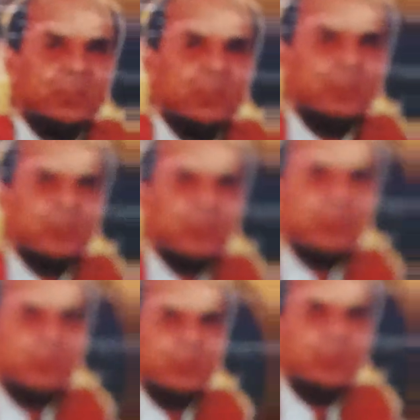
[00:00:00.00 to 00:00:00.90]
प्रारब्ध
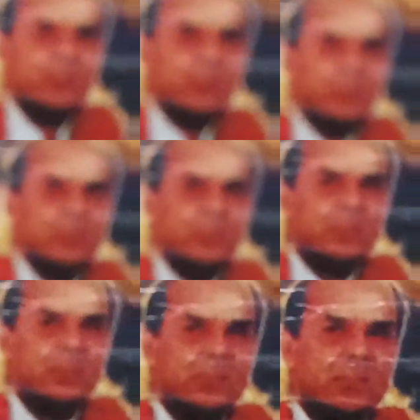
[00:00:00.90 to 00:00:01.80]
है लोग
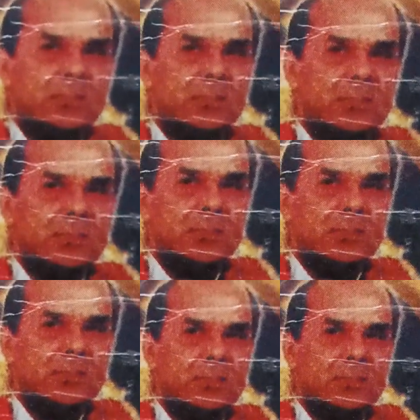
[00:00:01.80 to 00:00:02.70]
चुकाते हैं
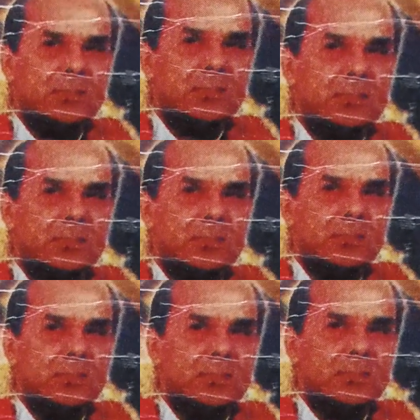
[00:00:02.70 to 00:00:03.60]
जब
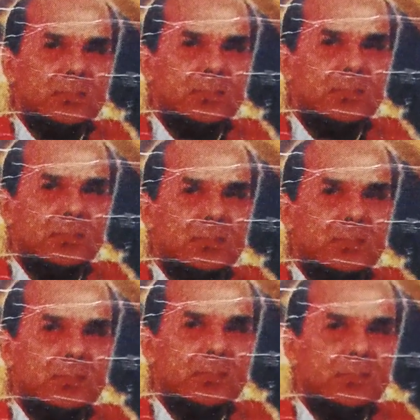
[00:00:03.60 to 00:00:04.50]
कहते हैं ये
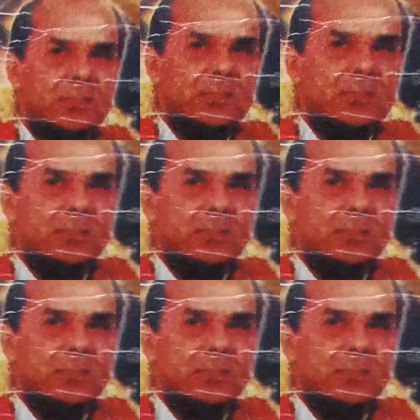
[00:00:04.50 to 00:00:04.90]
प्रारब्ध है